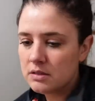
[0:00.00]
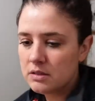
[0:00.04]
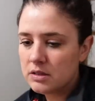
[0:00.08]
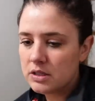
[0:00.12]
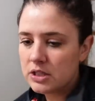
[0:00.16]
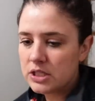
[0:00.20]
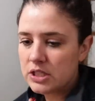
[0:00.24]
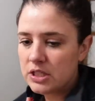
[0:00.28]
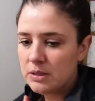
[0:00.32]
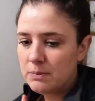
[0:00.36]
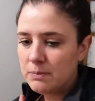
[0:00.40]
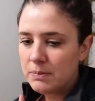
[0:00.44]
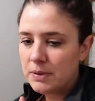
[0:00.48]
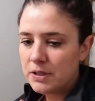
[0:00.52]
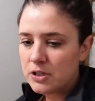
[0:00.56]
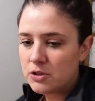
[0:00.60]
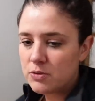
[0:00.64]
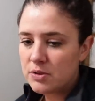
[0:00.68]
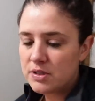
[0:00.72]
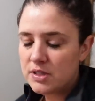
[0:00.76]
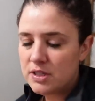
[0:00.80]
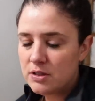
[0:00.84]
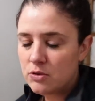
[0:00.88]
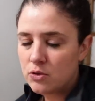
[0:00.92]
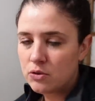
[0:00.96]
j'ai pas
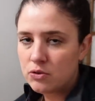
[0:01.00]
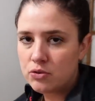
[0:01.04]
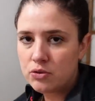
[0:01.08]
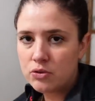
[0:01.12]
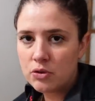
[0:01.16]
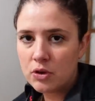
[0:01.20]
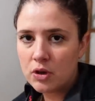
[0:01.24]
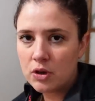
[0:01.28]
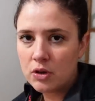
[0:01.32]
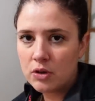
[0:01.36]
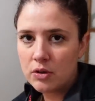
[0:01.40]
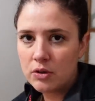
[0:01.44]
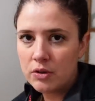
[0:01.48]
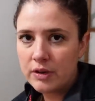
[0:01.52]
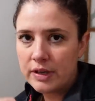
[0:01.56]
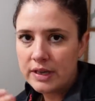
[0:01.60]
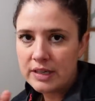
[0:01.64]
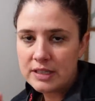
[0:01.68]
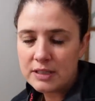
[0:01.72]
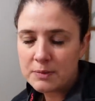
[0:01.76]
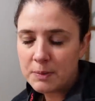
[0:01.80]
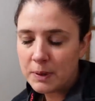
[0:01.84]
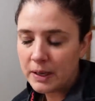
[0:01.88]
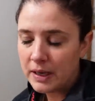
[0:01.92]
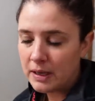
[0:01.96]
choisi le cours
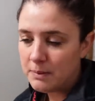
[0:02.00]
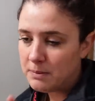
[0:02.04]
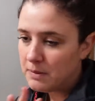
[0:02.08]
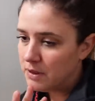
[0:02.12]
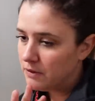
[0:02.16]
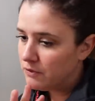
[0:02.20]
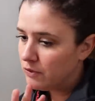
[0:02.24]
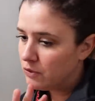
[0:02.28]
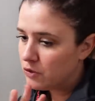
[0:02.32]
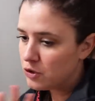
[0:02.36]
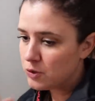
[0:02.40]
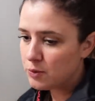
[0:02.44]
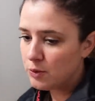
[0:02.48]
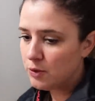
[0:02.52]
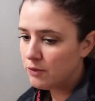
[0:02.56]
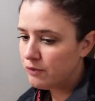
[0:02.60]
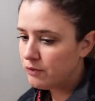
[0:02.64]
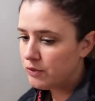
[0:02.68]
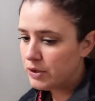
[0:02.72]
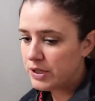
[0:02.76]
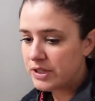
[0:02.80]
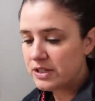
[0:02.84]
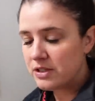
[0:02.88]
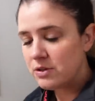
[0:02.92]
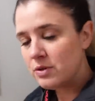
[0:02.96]
exprès, mais franchement,
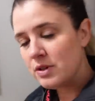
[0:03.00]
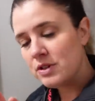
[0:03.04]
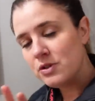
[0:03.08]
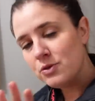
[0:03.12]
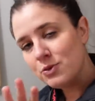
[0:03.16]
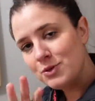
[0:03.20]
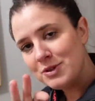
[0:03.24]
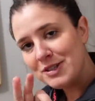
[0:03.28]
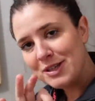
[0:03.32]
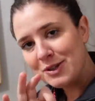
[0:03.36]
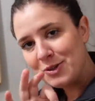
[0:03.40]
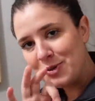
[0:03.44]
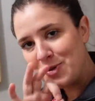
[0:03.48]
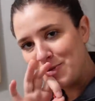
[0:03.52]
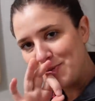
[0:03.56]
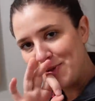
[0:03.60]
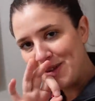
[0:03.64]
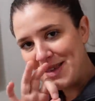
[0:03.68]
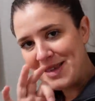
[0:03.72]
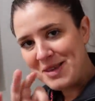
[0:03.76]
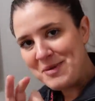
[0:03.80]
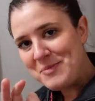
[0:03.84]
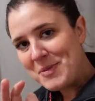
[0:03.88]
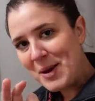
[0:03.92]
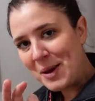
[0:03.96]
vu la situation, ça tombe
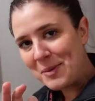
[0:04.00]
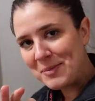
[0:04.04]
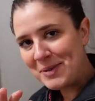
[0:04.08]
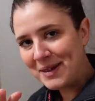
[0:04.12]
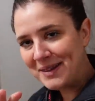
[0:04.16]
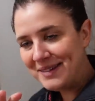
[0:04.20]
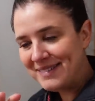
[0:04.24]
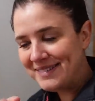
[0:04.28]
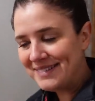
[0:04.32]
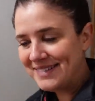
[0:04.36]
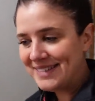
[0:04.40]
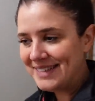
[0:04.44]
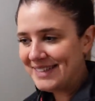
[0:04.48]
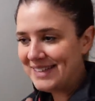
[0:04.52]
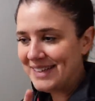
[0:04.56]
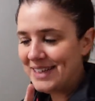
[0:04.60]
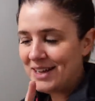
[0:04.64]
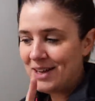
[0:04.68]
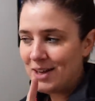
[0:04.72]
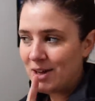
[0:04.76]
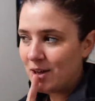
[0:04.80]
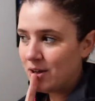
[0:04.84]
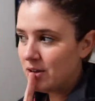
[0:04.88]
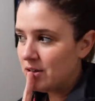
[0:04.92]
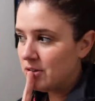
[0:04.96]
hyper bien.
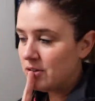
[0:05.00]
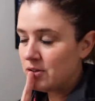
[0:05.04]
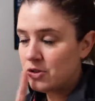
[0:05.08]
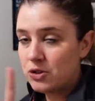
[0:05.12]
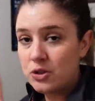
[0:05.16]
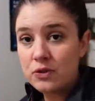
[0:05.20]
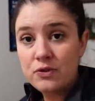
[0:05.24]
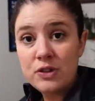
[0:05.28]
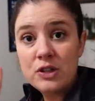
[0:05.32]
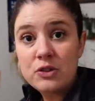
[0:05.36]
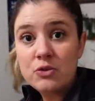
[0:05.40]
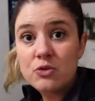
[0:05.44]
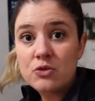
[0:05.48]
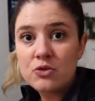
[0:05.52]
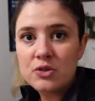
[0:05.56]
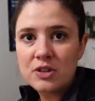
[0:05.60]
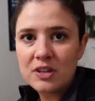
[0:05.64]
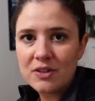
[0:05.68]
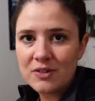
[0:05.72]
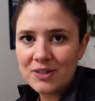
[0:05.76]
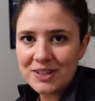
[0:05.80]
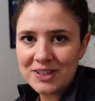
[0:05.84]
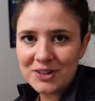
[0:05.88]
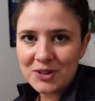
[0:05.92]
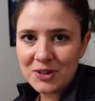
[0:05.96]
je file tout de suite
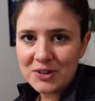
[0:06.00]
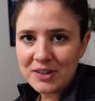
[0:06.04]
avant d'être en